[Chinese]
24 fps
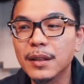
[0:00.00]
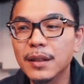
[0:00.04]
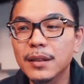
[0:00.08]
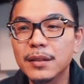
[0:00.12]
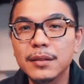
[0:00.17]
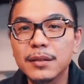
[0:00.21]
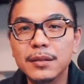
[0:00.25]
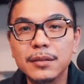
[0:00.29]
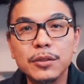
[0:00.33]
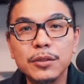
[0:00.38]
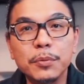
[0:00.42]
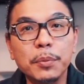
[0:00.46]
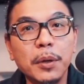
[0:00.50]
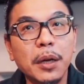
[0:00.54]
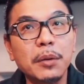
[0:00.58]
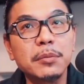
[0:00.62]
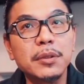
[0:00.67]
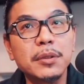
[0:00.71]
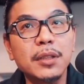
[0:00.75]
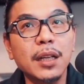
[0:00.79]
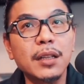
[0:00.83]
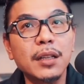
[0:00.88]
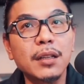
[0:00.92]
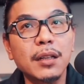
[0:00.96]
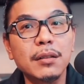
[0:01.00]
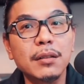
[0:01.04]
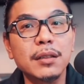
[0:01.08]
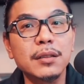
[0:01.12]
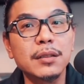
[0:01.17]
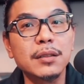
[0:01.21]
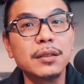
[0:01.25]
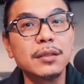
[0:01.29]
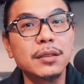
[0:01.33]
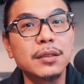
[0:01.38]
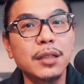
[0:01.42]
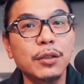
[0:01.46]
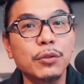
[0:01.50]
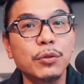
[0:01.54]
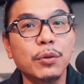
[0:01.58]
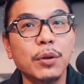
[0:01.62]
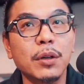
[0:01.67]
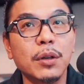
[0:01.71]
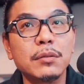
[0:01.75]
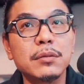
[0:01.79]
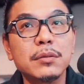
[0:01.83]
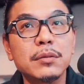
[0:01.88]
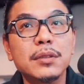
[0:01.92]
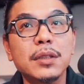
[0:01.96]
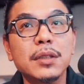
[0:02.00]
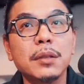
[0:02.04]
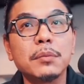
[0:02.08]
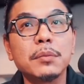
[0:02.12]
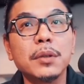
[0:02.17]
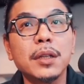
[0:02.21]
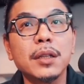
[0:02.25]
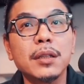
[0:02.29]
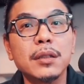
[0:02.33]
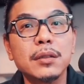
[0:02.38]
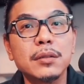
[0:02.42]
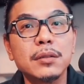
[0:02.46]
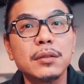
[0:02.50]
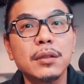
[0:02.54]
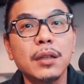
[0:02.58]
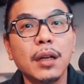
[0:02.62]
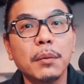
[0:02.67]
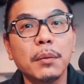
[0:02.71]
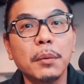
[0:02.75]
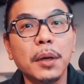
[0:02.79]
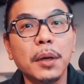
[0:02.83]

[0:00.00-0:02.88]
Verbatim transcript: 就把他们带到跟印加国王见面了，你知道吗？